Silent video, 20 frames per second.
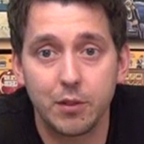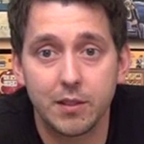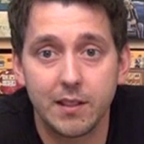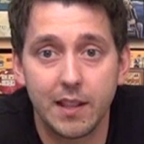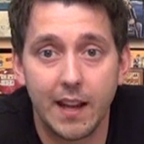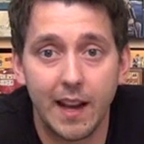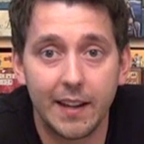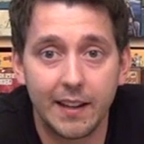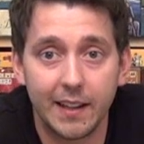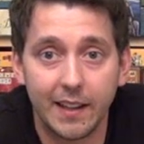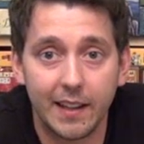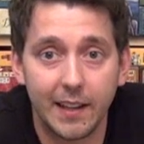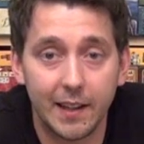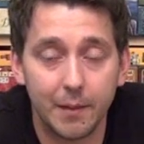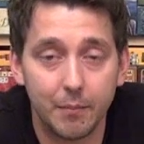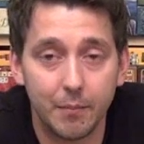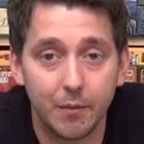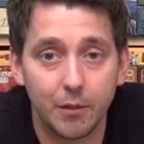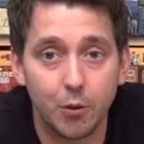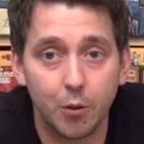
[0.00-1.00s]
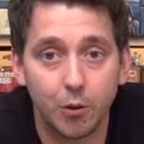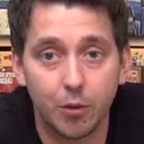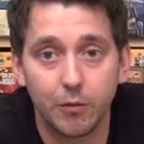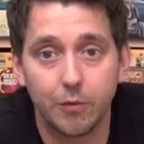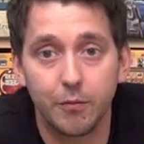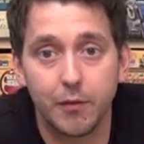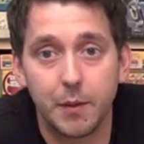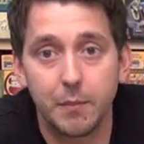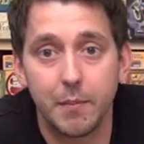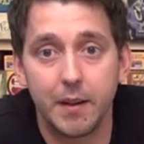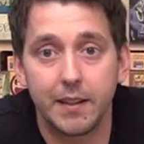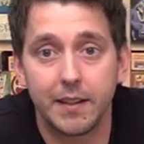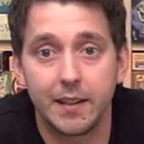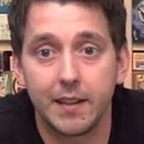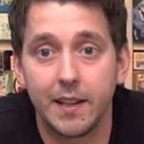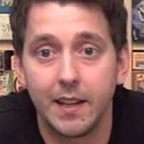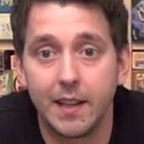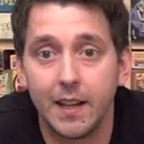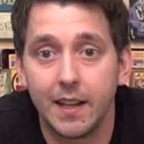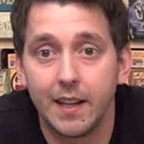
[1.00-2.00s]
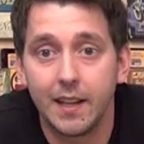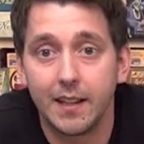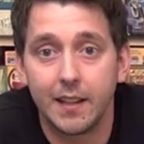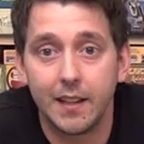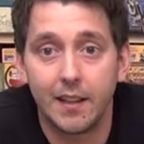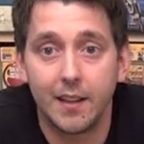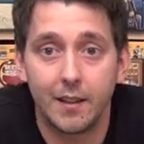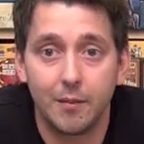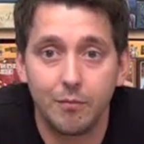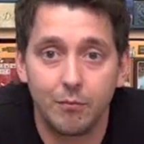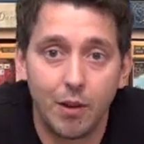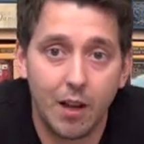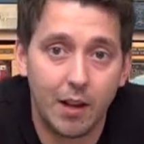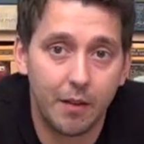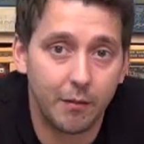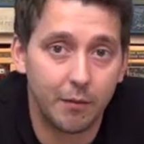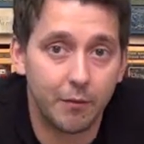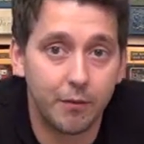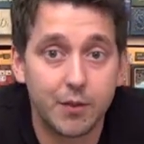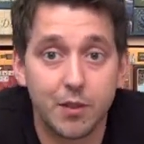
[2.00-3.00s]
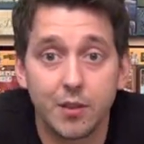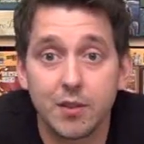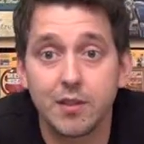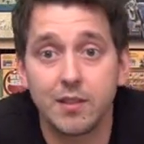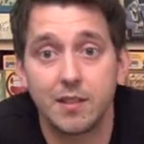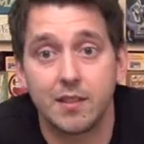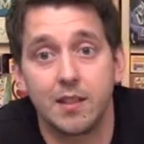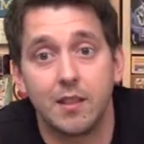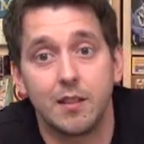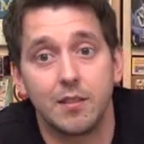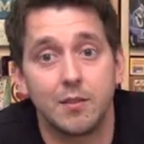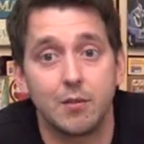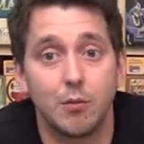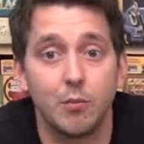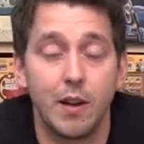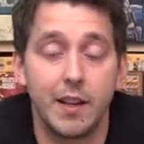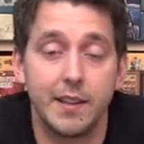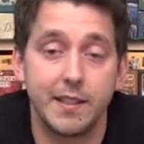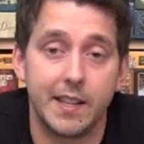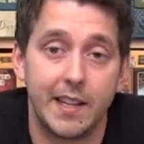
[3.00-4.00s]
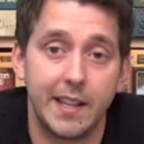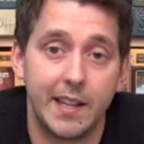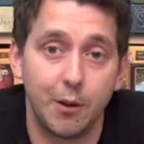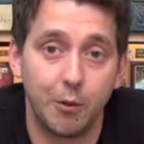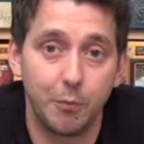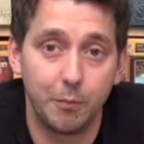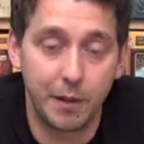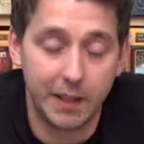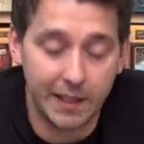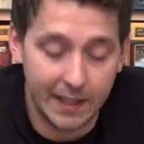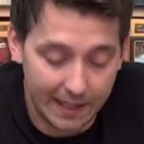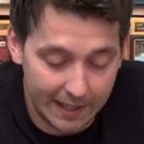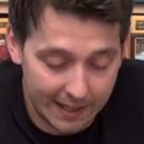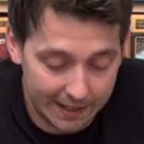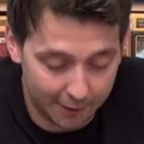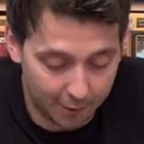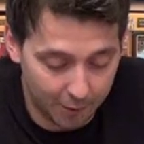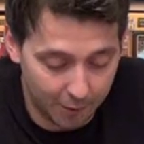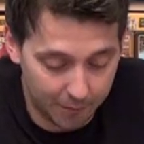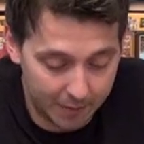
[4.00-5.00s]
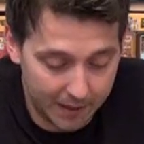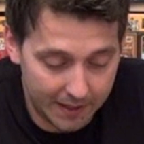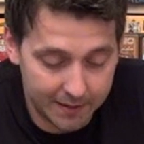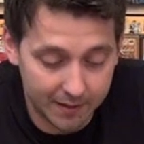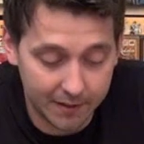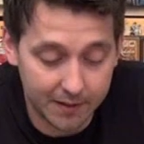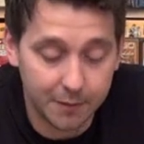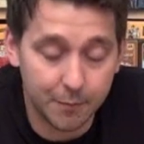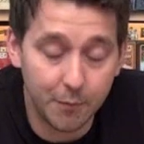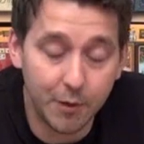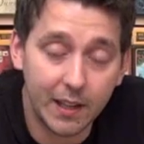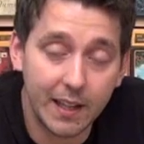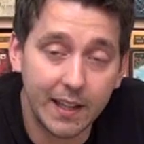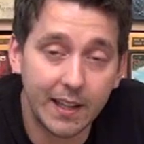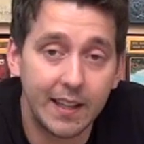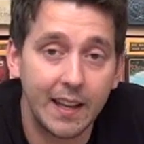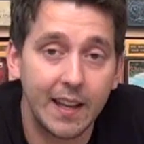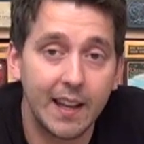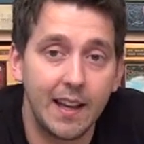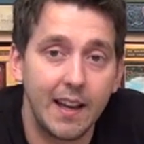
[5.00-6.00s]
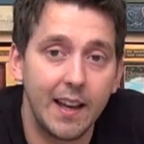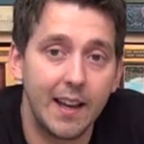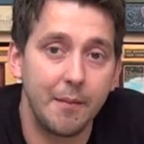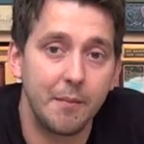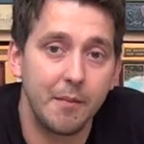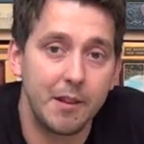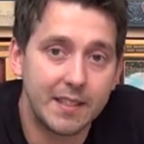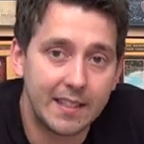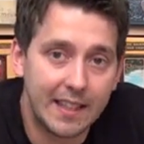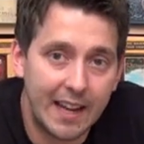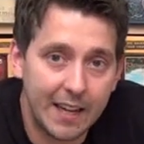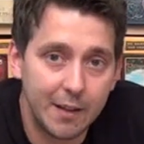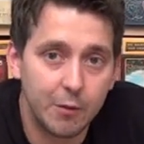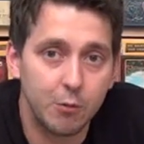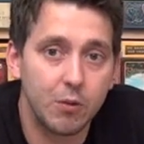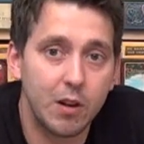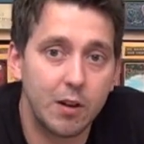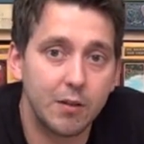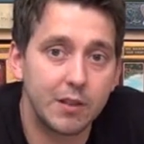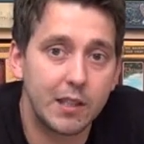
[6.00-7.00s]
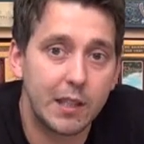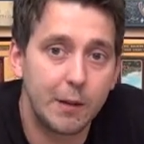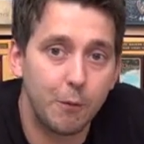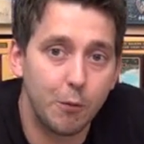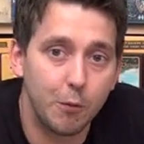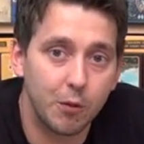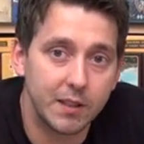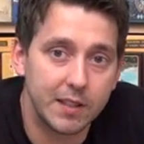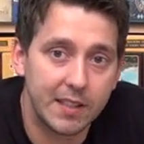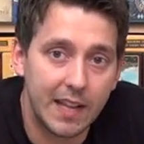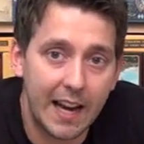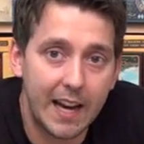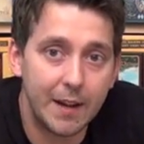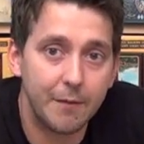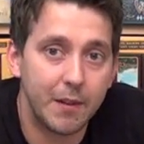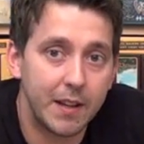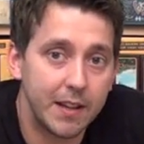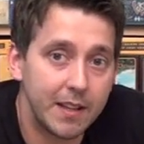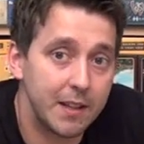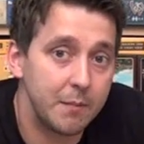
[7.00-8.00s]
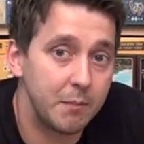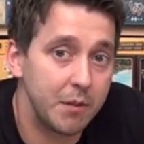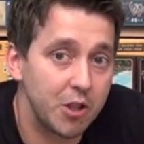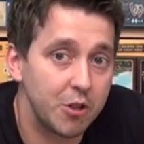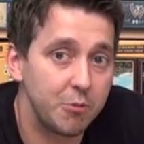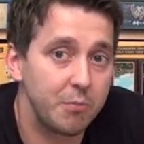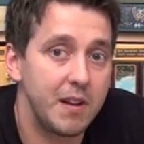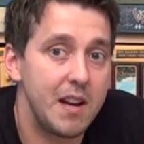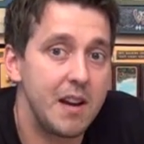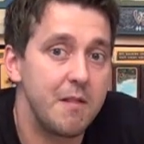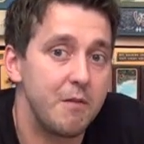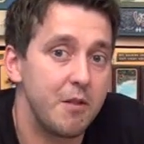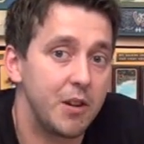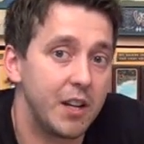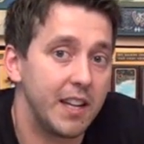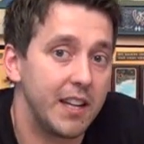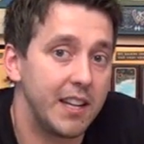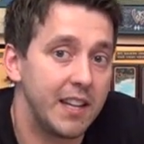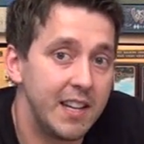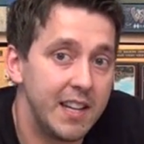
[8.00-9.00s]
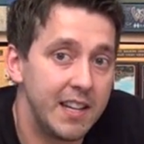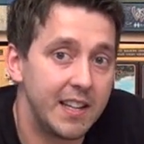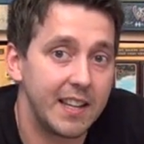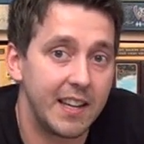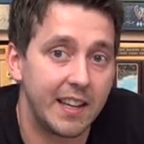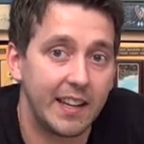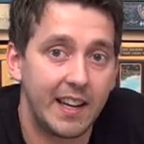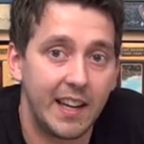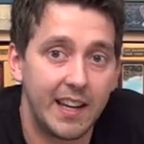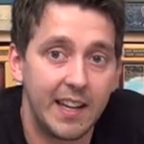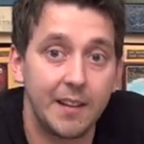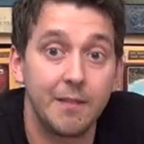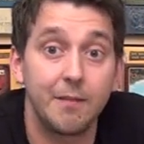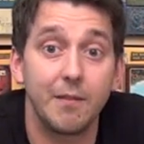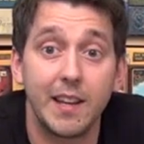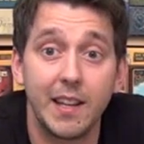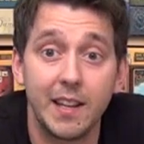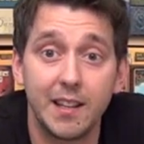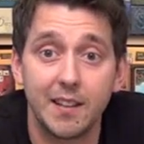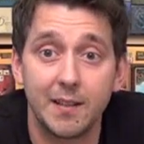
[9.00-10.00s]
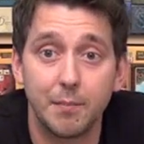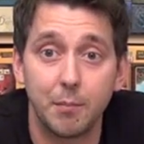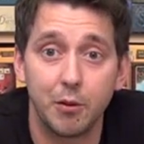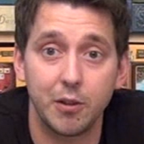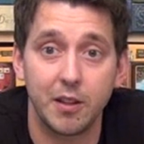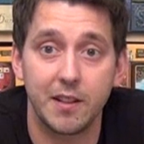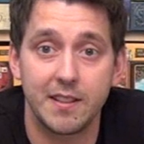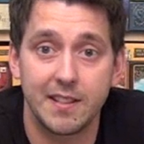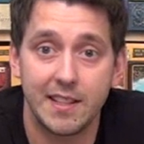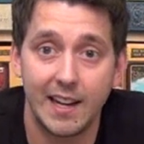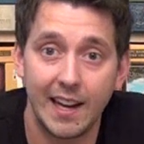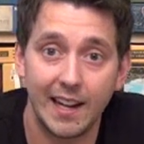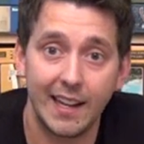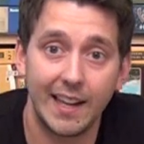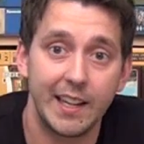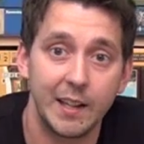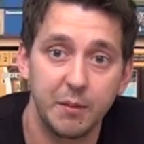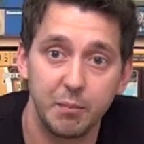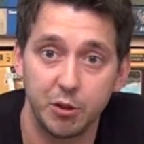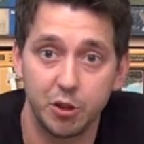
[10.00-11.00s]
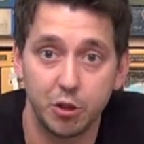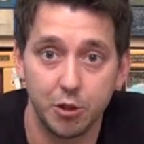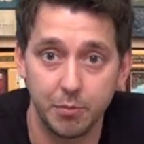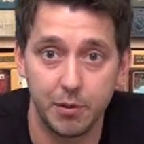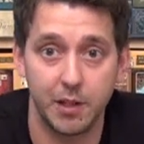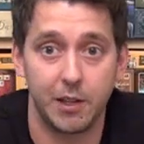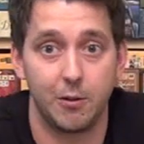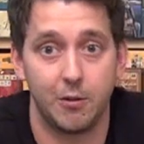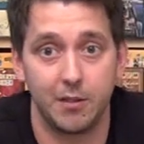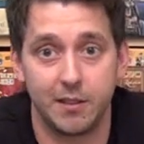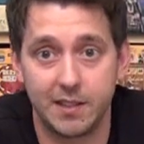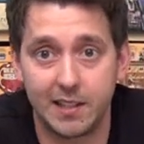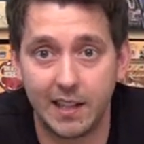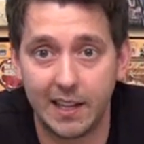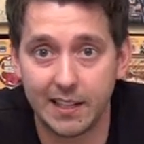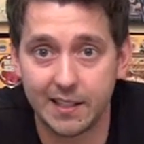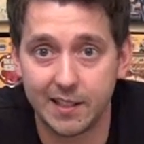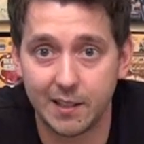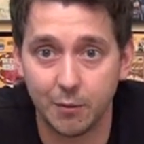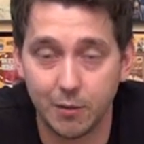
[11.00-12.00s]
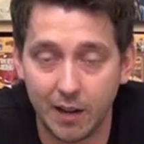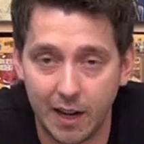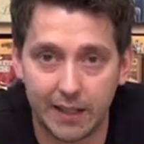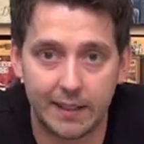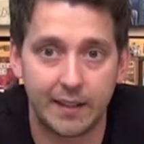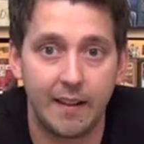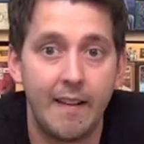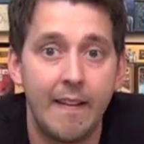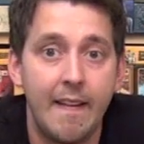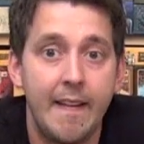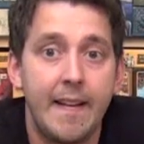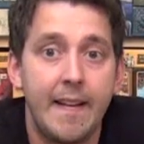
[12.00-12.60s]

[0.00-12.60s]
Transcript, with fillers: muss der andere eben gucken, wie man äh, ja, sonst so an seine Rubine rankommt. Also es ist wirklich, ähm, es kann unausgewogen sein, wenn die Mitspieler wirklich nicht erkennen, welches Potenzial eine bestimmte Konstellation hat.